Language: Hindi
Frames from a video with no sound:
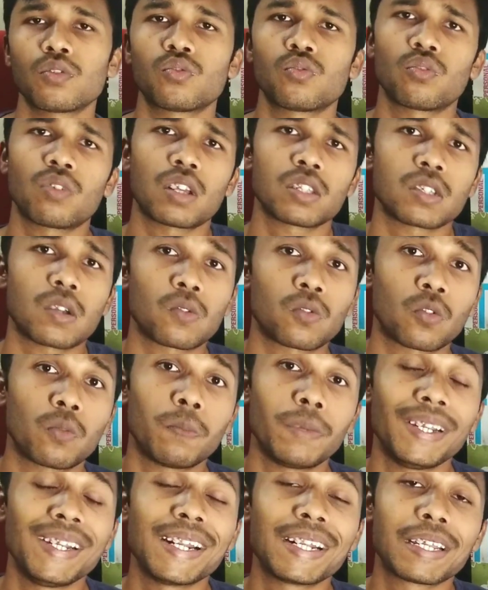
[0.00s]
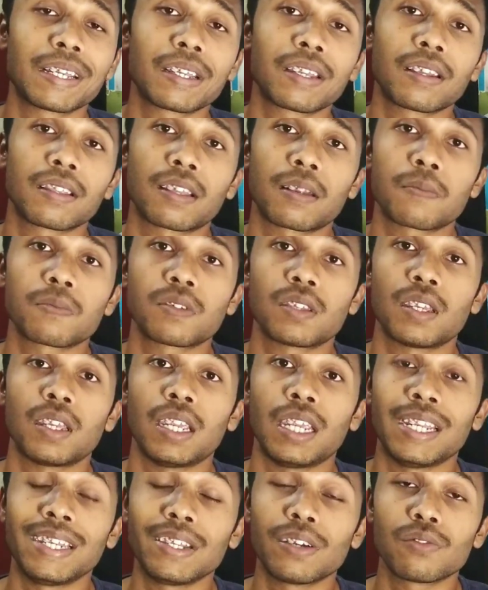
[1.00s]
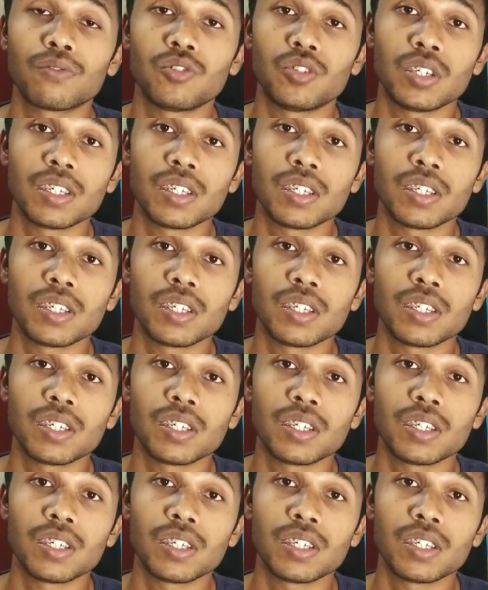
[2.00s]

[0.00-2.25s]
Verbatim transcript: चुनना चाहता हूँ टेक की तरफ से हीलियो